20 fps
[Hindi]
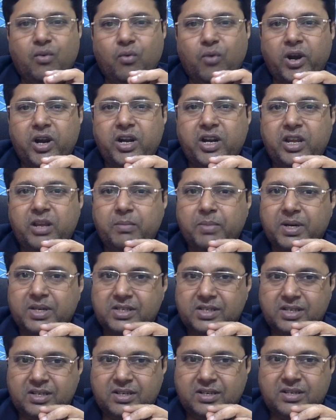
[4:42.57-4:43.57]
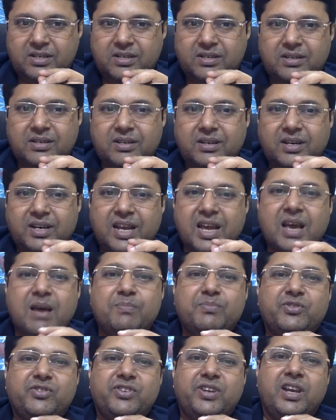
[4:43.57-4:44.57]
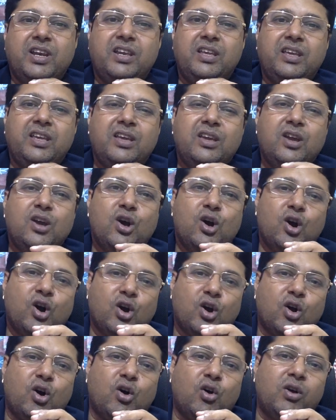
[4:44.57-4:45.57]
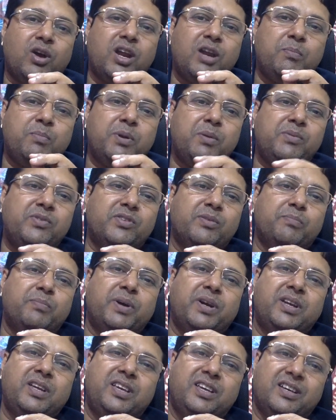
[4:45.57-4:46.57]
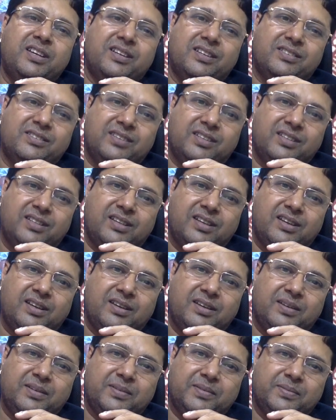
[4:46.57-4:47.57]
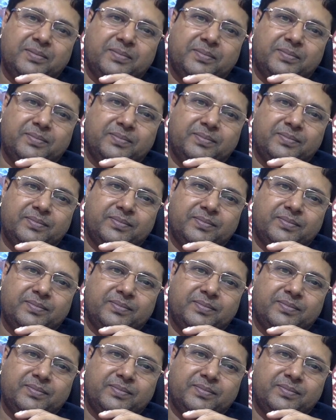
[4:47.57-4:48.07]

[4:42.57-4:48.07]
वारंटी बाजार एप्स डेली और ऑनलाइन पर भी संपर्क किया जा सकता है